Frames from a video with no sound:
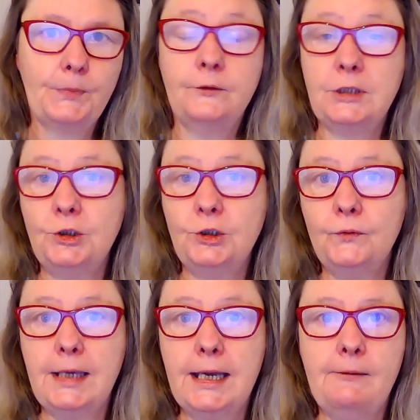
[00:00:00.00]
W styczniu
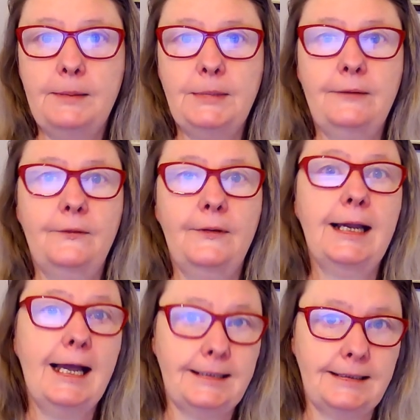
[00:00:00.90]
wyjechałam na
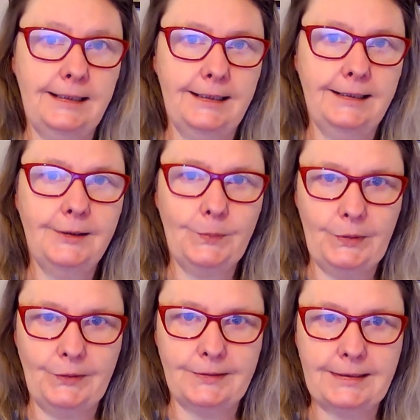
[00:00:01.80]
wakacje do
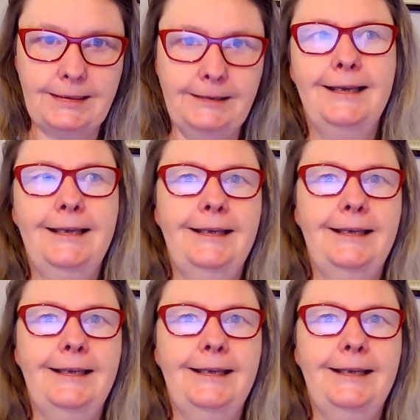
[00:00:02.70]
Polski,